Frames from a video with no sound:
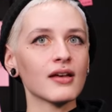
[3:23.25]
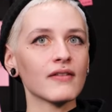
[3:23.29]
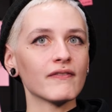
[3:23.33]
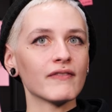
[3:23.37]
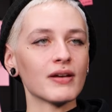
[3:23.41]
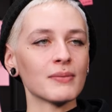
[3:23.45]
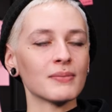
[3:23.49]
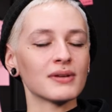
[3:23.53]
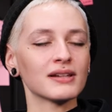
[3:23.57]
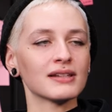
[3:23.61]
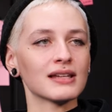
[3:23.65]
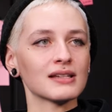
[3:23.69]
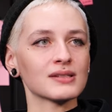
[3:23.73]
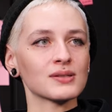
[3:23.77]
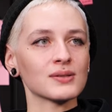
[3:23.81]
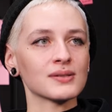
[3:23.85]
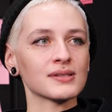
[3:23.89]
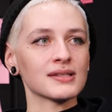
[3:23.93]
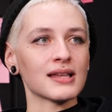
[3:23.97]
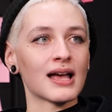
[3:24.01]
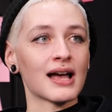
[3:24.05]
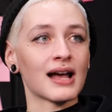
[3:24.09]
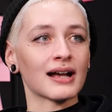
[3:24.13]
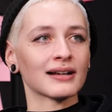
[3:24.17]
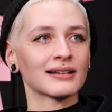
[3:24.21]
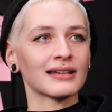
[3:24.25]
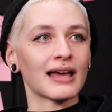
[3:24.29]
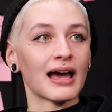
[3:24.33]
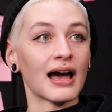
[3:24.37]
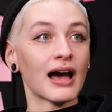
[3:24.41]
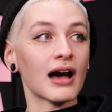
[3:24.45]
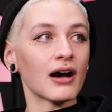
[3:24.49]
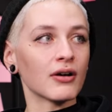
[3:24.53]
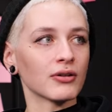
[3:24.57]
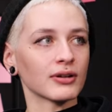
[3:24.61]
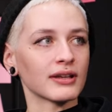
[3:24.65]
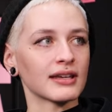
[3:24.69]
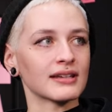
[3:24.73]
wenn man das so sagt,
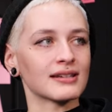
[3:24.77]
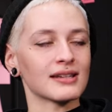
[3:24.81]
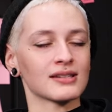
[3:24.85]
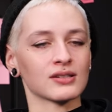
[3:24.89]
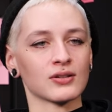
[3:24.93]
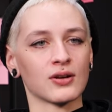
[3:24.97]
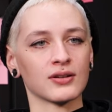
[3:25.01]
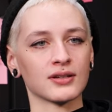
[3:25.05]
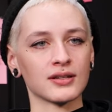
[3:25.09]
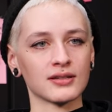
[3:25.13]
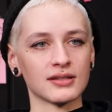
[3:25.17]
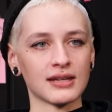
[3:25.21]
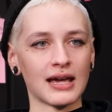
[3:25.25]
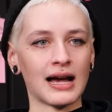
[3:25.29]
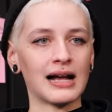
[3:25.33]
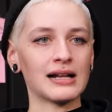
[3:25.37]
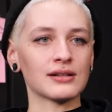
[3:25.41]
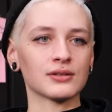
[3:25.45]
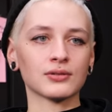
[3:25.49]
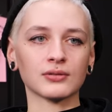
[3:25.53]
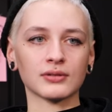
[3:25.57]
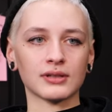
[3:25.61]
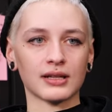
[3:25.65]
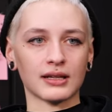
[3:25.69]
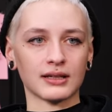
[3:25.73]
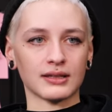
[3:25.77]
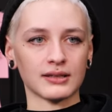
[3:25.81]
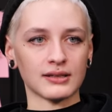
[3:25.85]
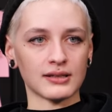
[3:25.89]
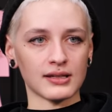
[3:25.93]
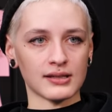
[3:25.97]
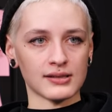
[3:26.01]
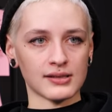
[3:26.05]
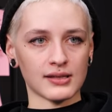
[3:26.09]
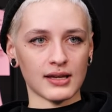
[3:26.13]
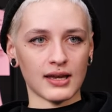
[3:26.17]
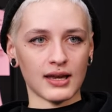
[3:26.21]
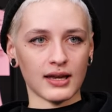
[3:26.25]
ah, okay, das könnte die Haltung
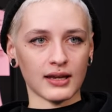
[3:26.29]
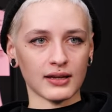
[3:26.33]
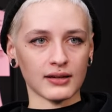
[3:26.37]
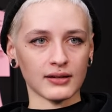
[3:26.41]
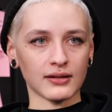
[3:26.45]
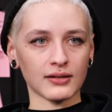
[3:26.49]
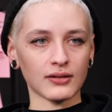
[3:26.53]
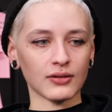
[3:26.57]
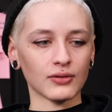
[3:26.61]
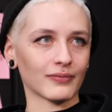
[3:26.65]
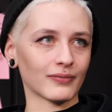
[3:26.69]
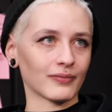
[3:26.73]
dahinter sein.